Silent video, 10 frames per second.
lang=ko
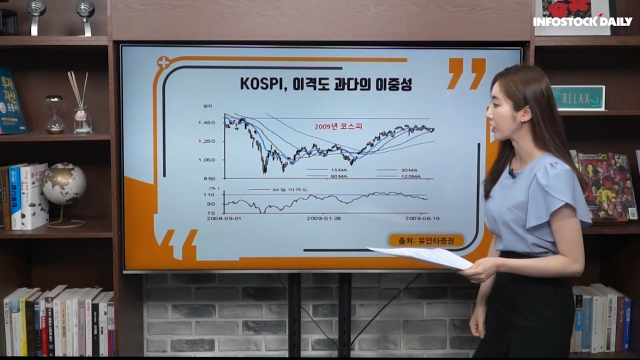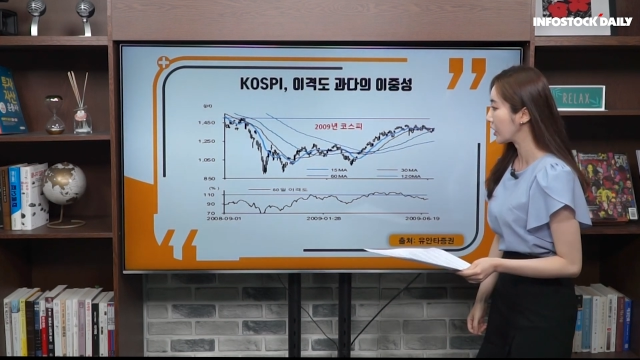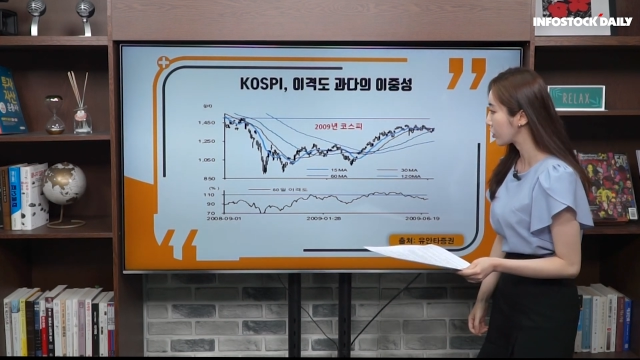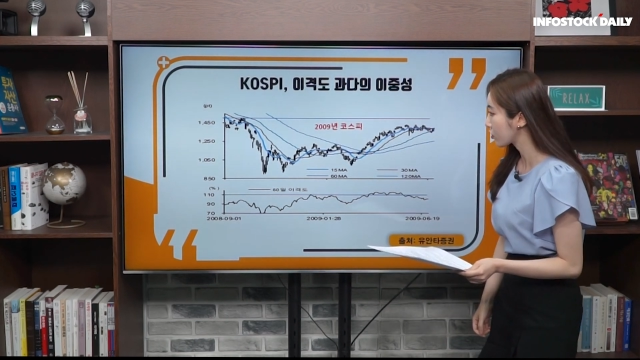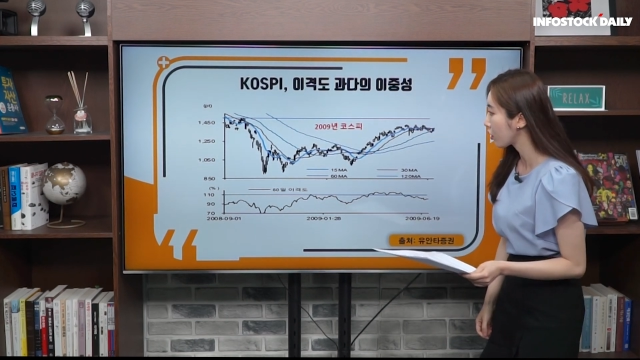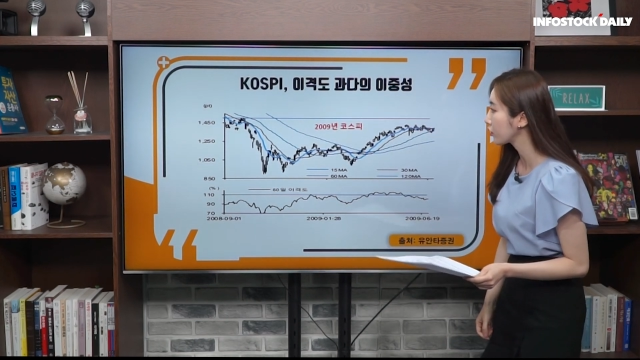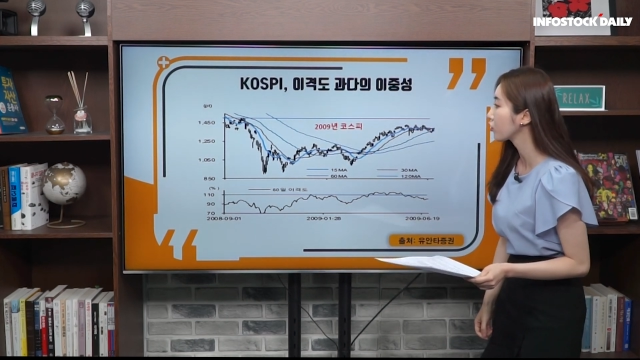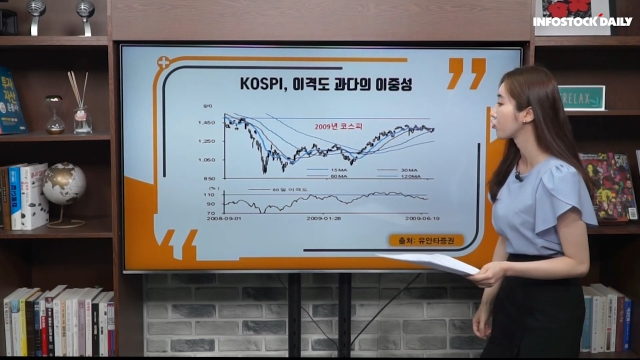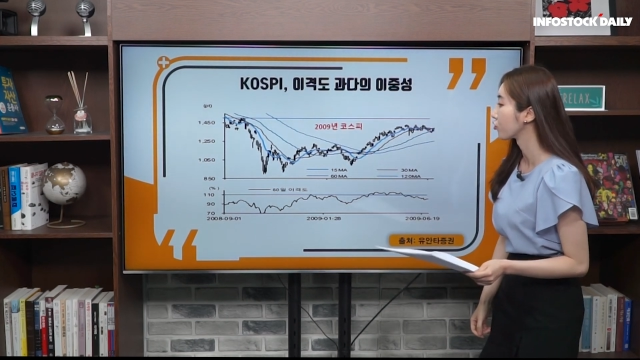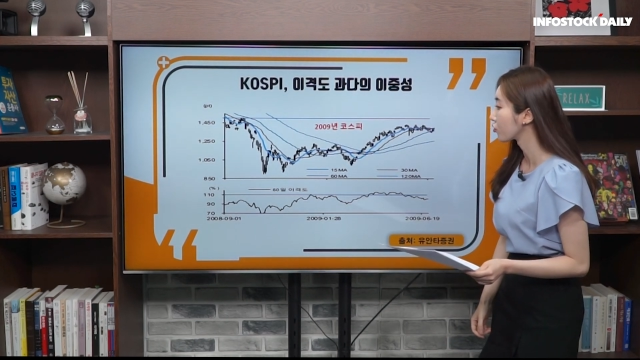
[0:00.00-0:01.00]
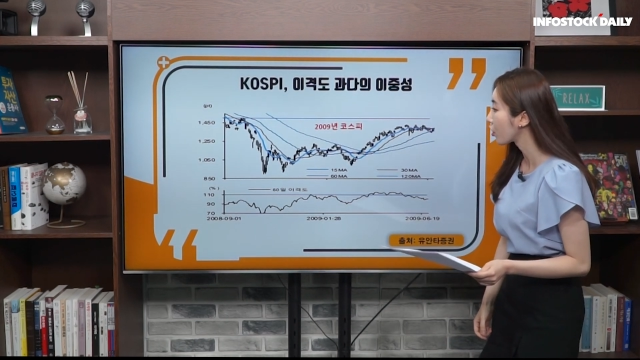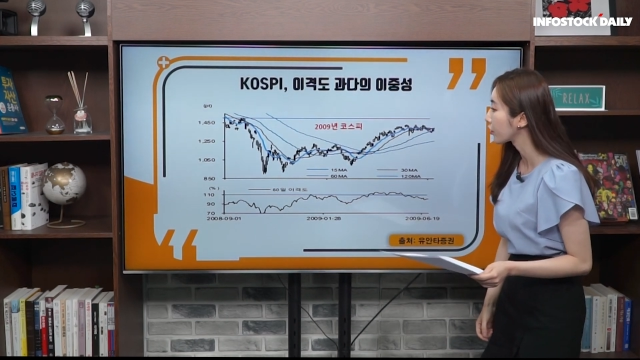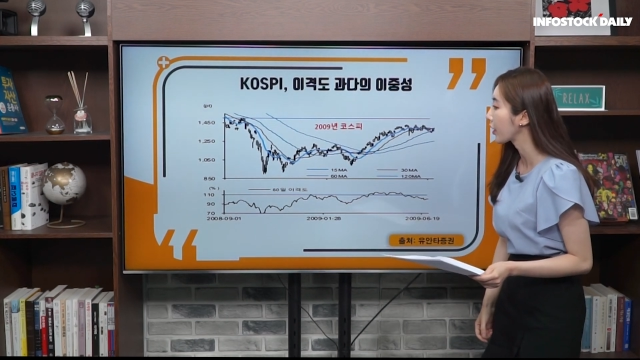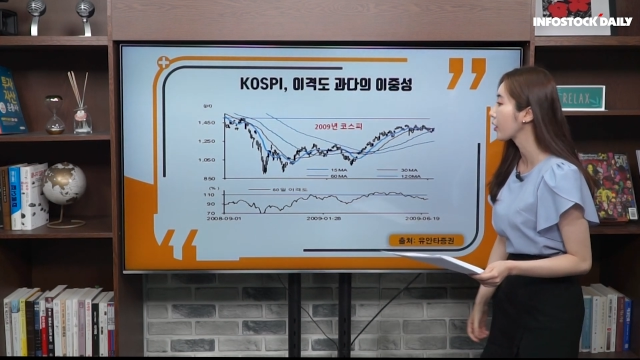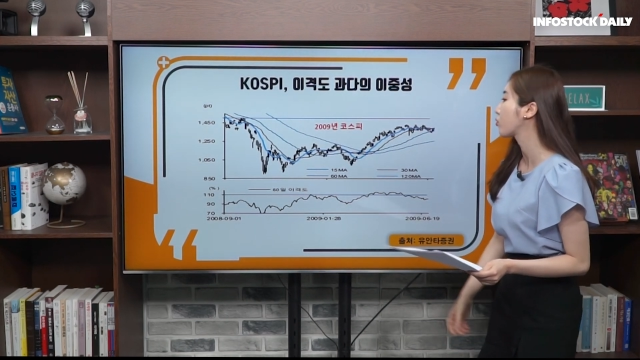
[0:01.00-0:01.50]

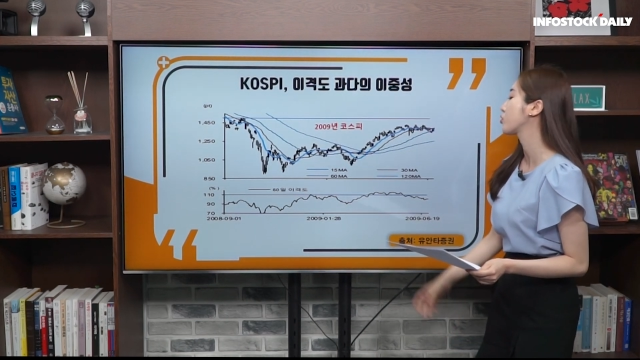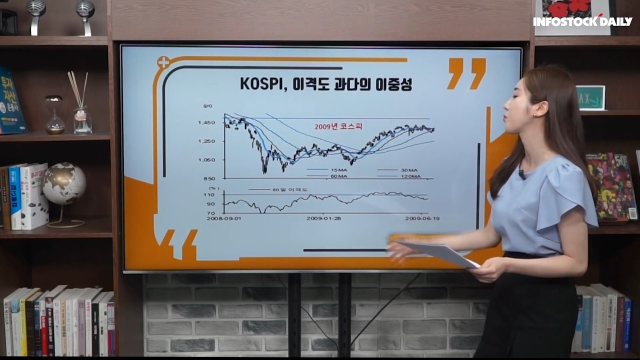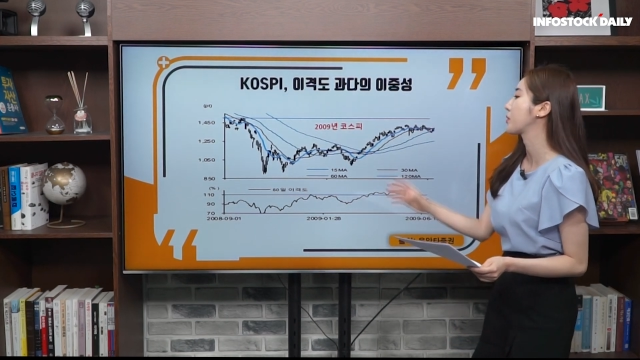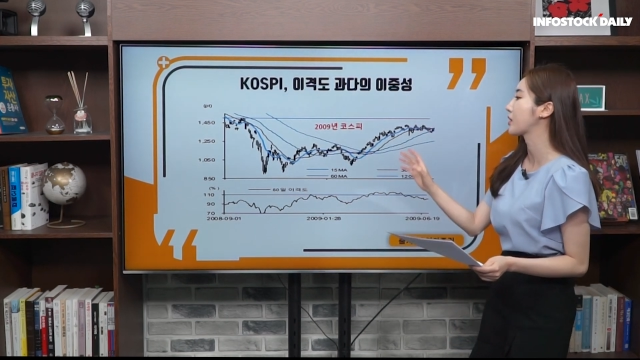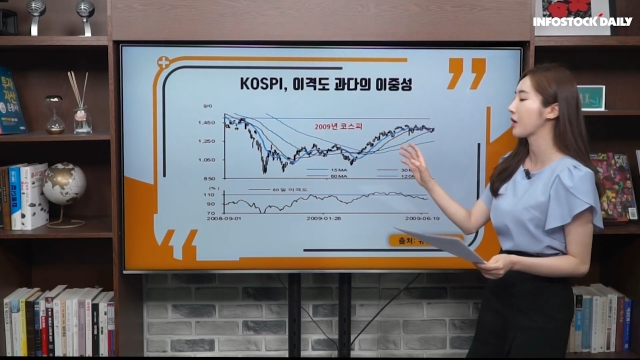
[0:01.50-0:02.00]
2009년의 코스피